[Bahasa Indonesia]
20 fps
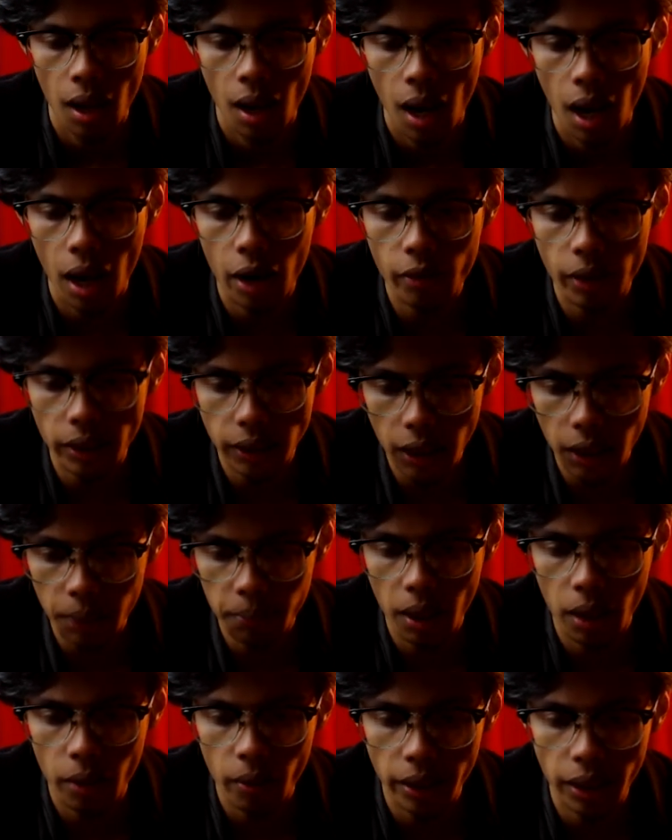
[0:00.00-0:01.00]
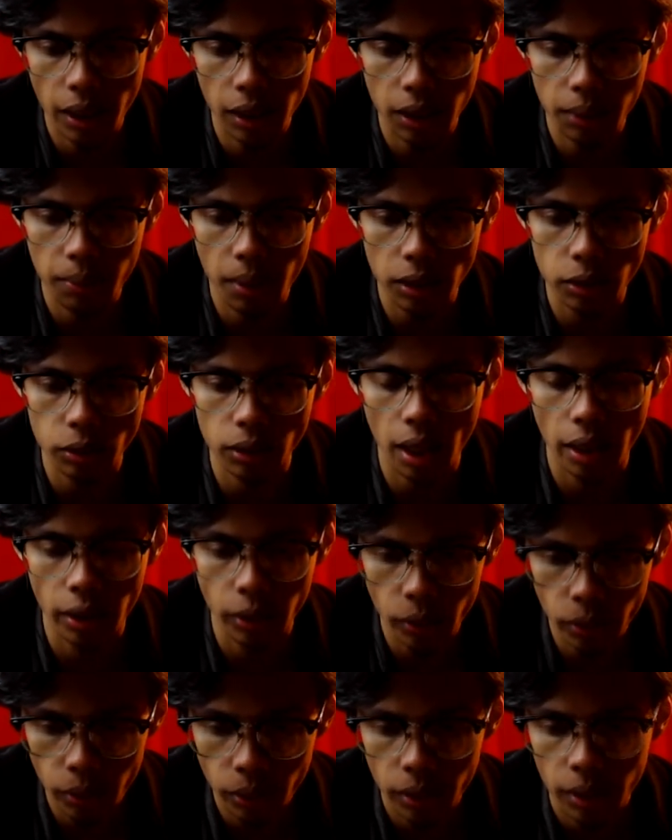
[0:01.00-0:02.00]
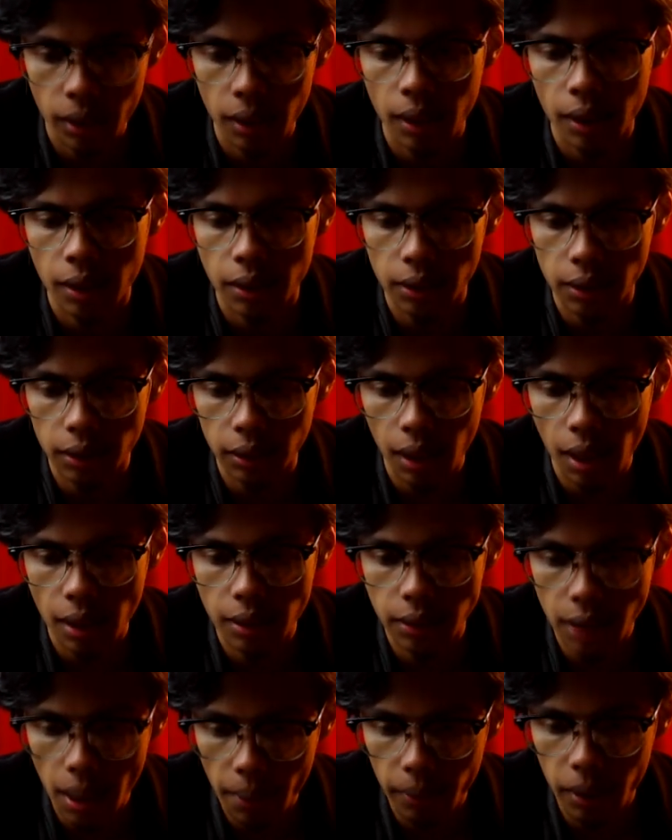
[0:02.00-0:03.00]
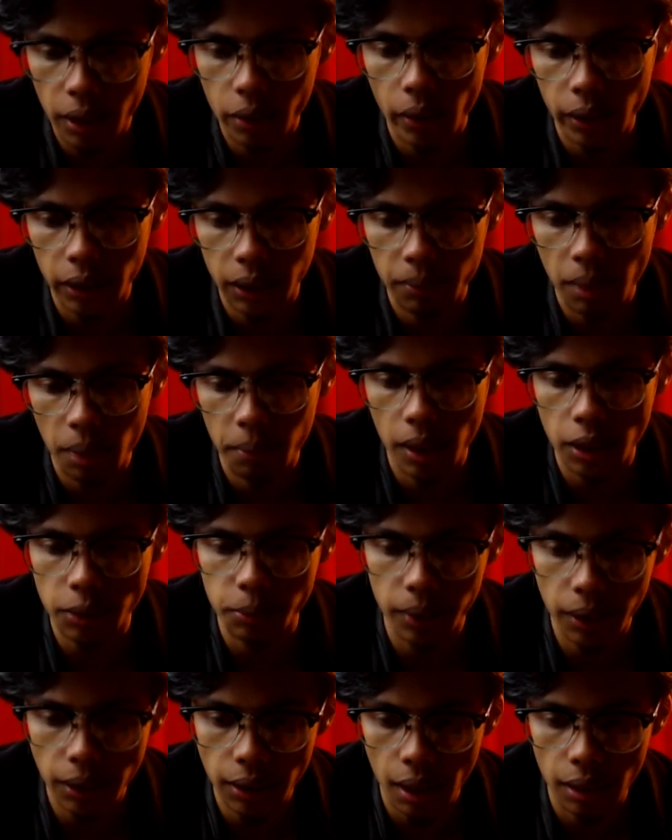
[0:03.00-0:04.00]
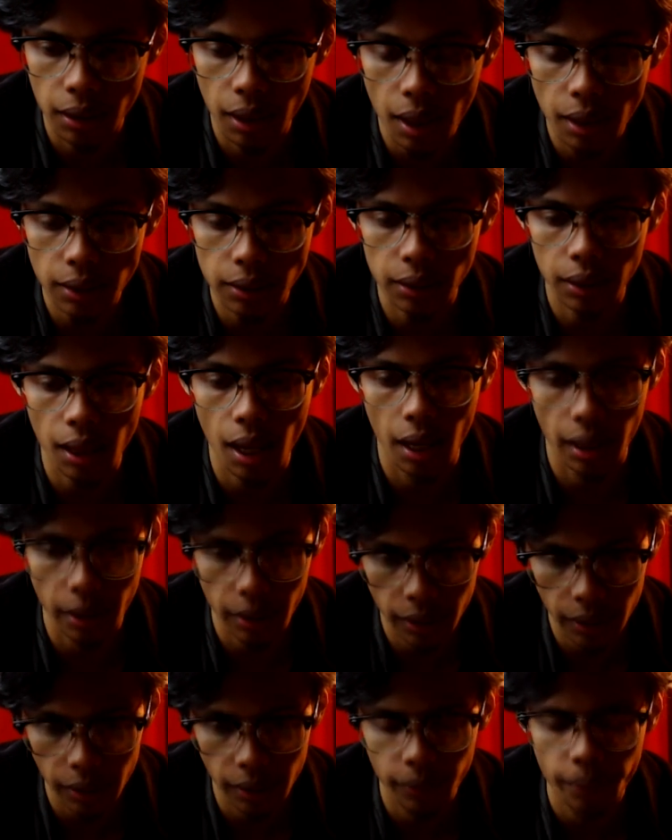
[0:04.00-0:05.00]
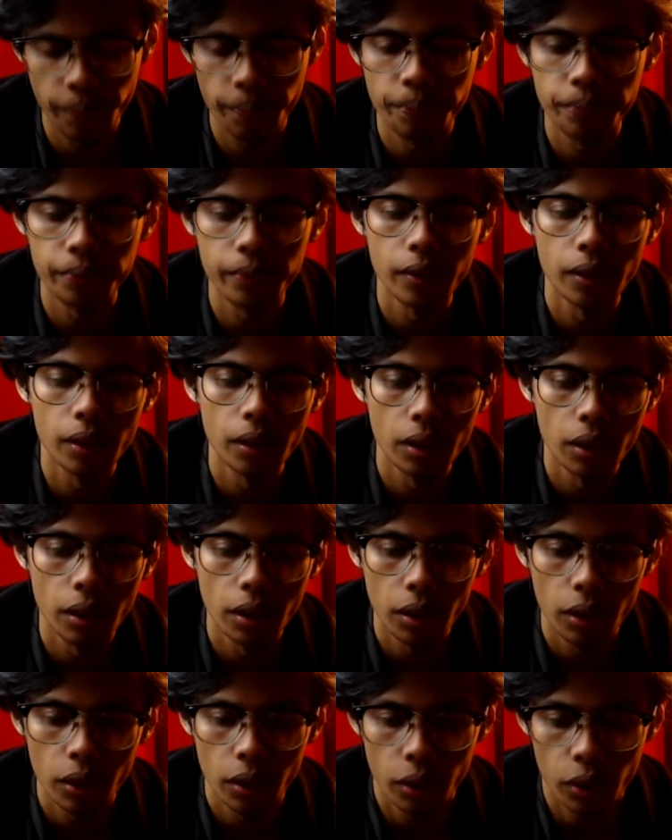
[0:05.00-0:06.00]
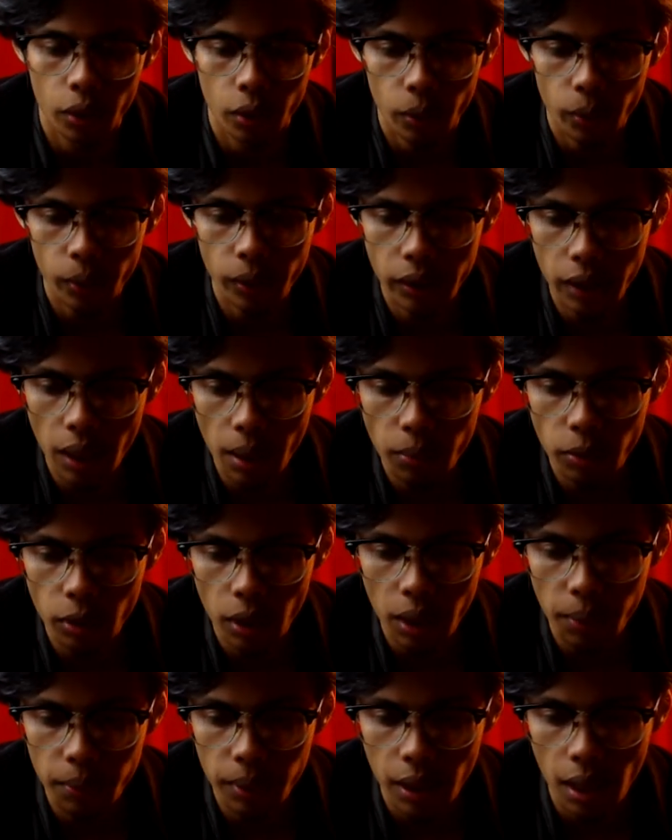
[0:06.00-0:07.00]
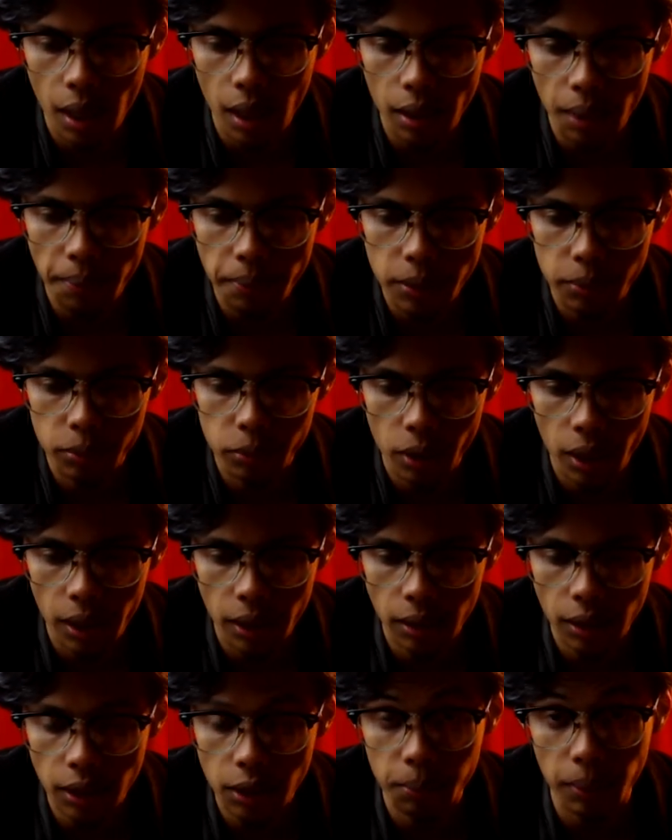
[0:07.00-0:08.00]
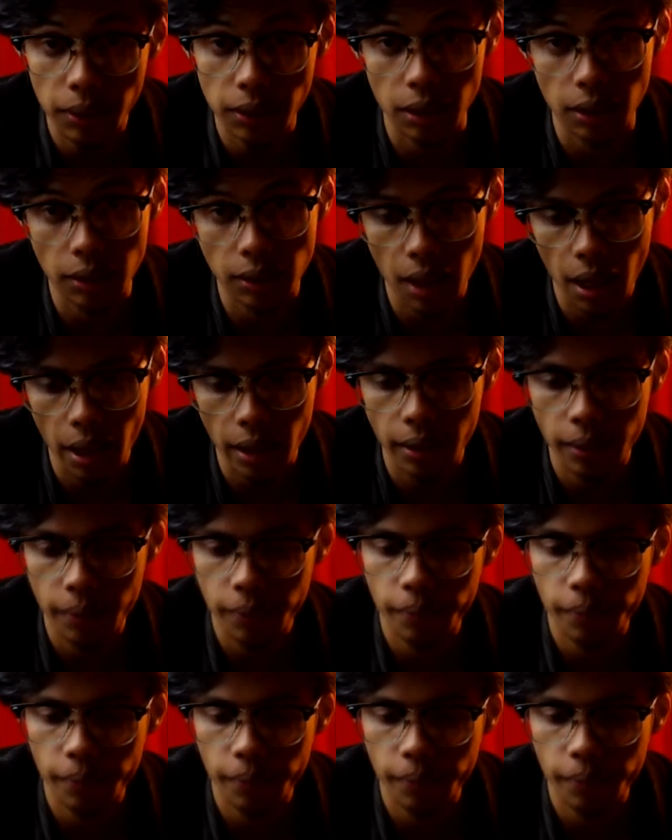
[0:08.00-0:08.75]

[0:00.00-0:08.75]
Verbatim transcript: Khawatir bahwa yang dimaksud Ayu, setengah jam lewat 15 menit adalah setengah hari. Widya mulai berharap semua ini cepat selesai.